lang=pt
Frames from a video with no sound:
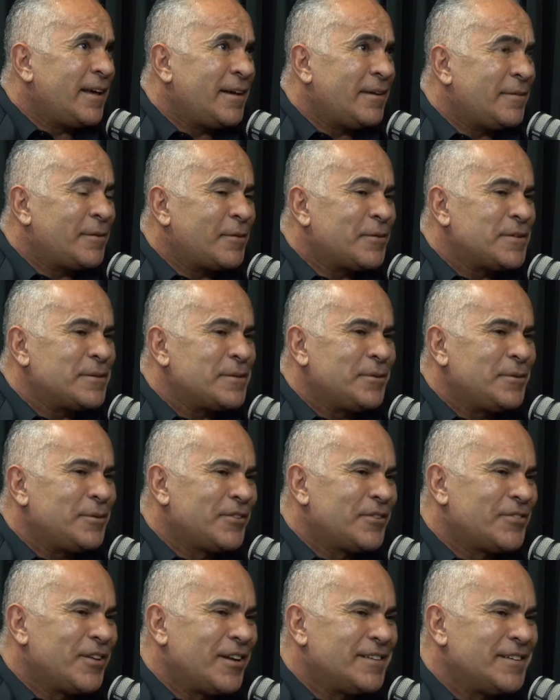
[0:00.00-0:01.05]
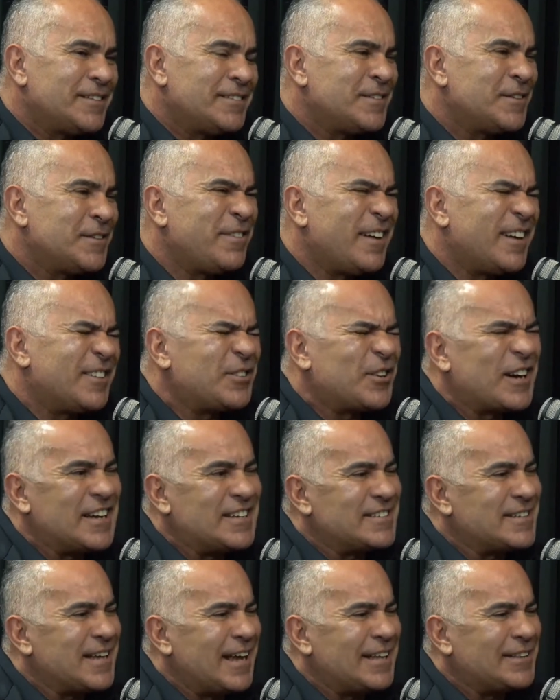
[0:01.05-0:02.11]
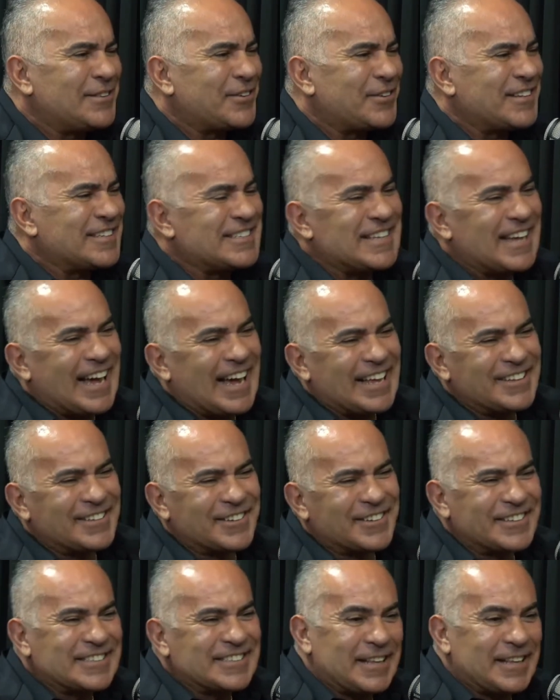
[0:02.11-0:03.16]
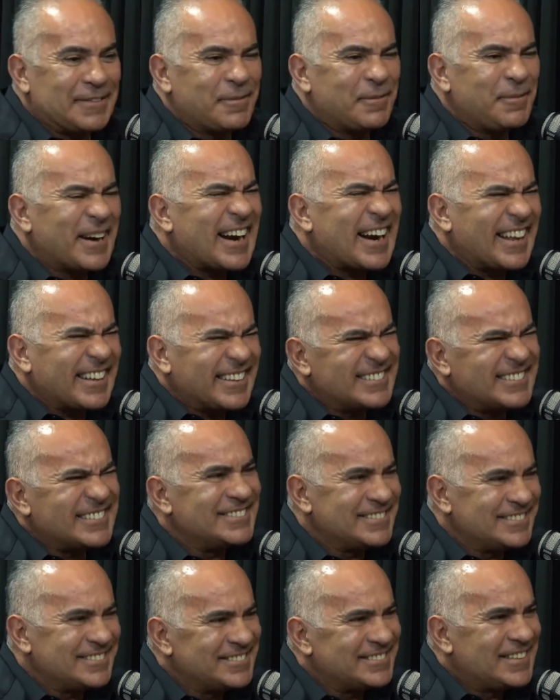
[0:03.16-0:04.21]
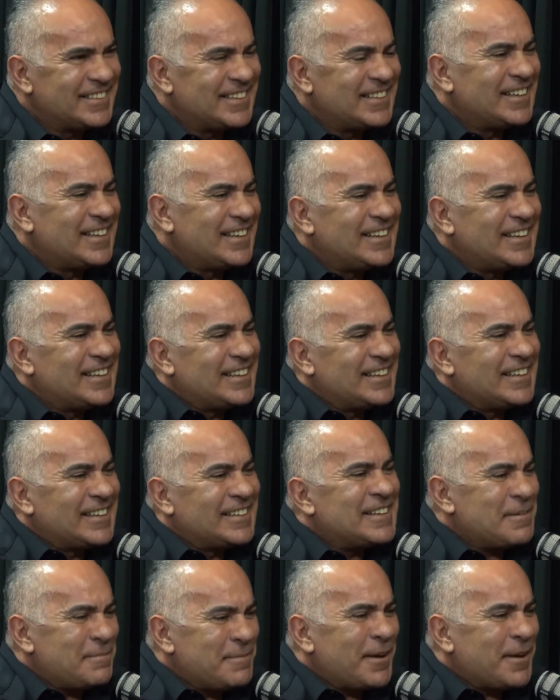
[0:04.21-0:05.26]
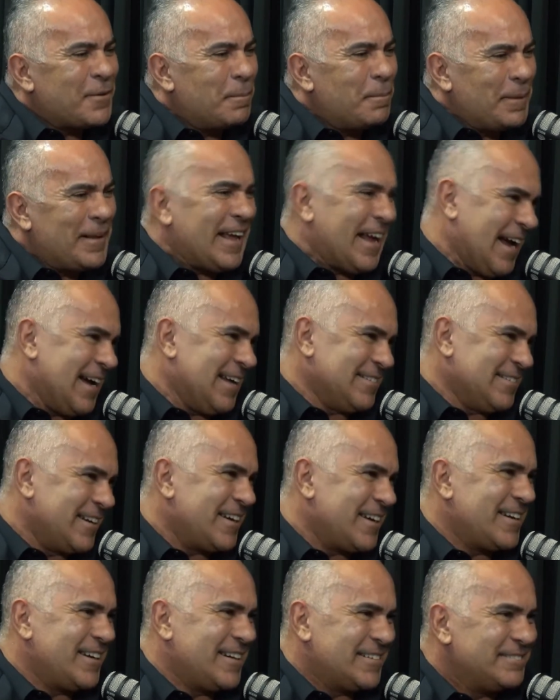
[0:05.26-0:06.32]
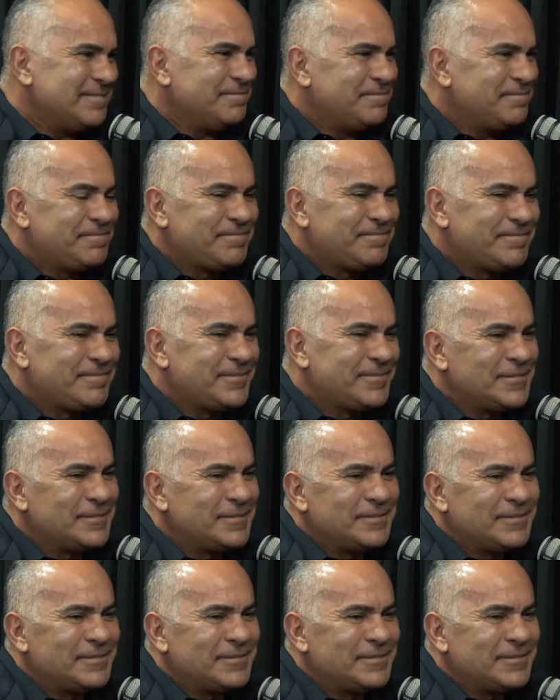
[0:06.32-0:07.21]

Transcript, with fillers: é uma coisa muito gostosa. Às vezes eu falo, tô cansado, tô cansado, tô cansado, porque o mercado é meio complicado, né? Sim, cara? sim, sim. É, mas